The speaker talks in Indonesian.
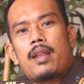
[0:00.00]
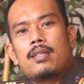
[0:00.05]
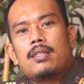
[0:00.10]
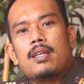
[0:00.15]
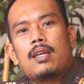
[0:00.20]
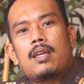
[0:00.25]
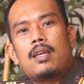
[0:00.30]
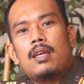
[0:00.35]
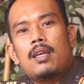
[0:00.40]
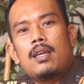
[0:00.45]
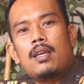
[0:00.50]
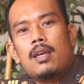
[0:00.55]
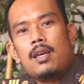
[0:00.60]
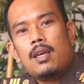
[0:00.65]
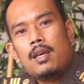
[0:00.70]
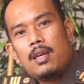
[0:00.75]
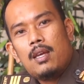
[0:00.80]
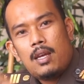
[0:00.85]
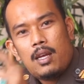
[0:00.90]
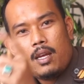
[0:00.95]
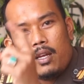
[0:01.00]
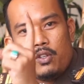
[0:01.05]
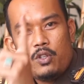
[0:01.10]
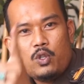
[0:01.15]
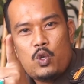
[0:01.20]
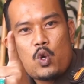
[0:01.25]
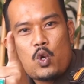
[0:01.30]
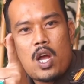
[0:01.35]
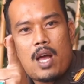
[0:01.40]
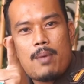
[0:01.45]
rezeki,
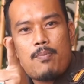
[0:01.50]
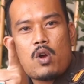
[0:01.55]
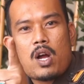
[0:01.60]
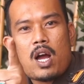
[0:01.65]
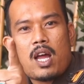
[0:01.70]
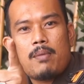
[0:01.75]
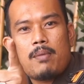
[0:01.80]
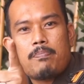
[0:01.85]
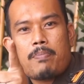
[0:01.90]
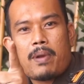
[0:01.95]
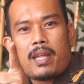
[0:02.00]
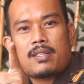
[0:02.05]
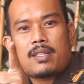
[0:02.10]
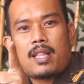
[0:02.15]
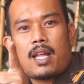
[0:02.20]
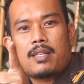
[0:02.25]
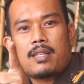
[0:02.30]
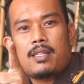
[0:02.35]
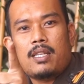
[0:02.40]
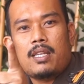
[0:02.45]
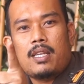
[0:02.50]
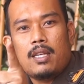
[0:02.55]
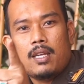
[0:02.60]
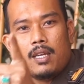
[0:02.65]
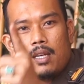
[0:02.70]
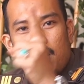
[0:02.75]
juga bukan prestasi.